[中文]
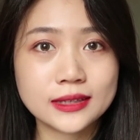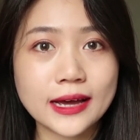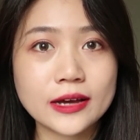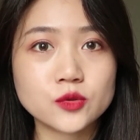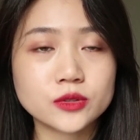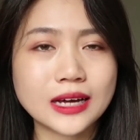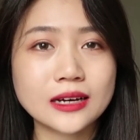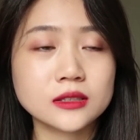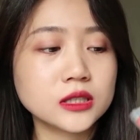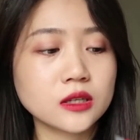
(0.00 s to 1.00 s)
带，就是它
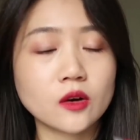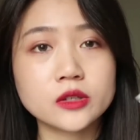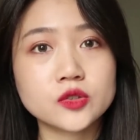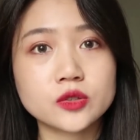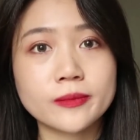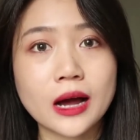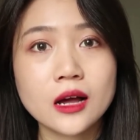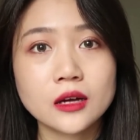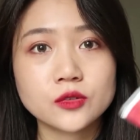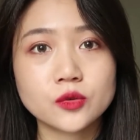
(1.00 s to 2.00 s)
很小一支嘛，
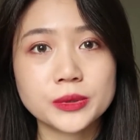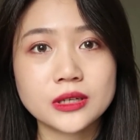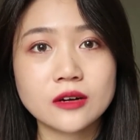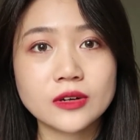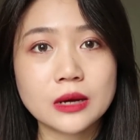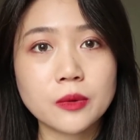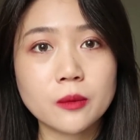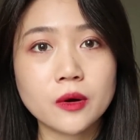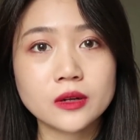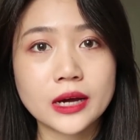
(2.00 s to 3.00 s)
就平常放在包
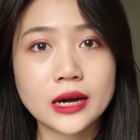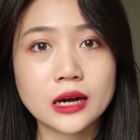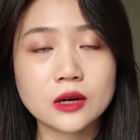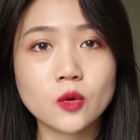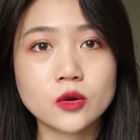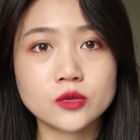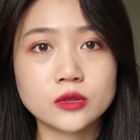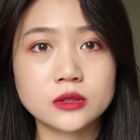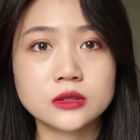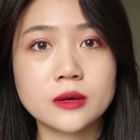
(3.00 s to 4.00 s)
包里啊，或者就是你
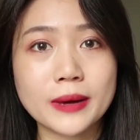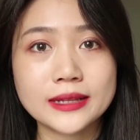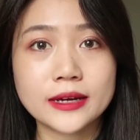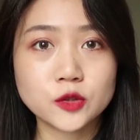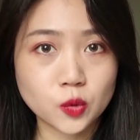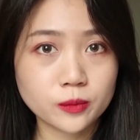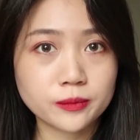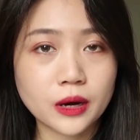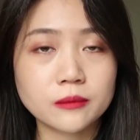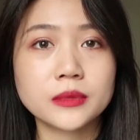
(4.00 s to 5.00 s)
直接摆在手
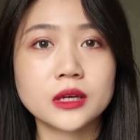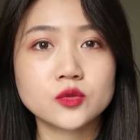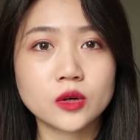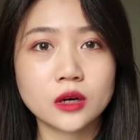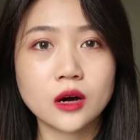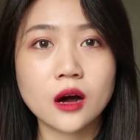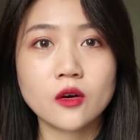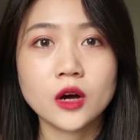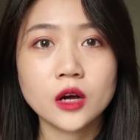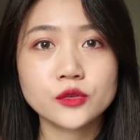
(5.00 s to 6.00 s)
旁边就很好。
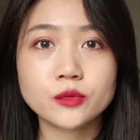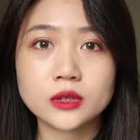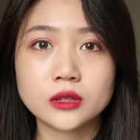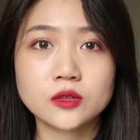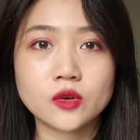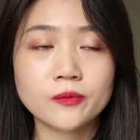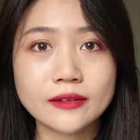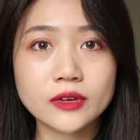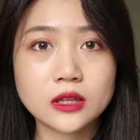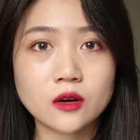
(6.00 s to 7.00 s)
用的那种，它
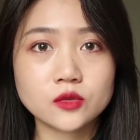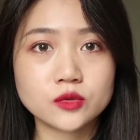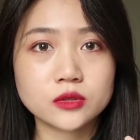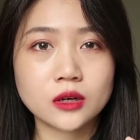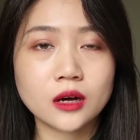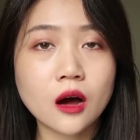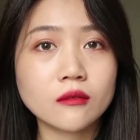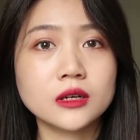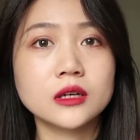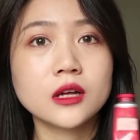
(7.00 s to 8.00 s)
味道就是很好
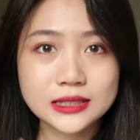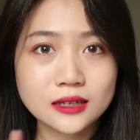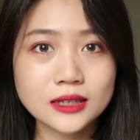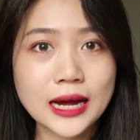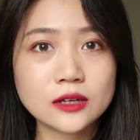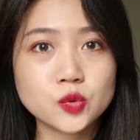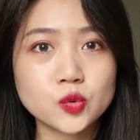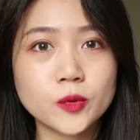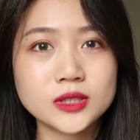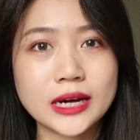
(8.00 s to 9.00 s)
闻，再加上它涂
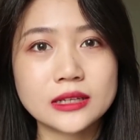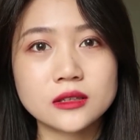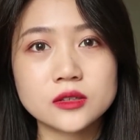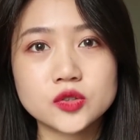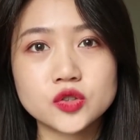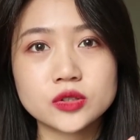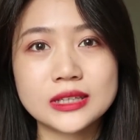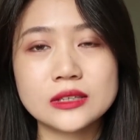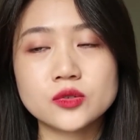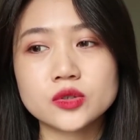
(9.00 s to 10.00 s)
抹起来的那个质地
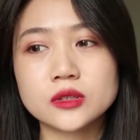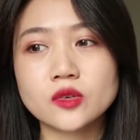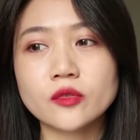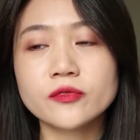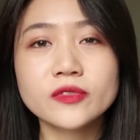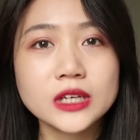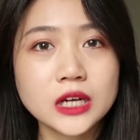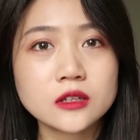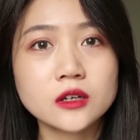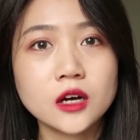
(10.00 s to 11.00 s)
就是那种非常
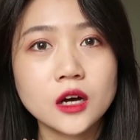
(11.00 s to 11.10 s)
的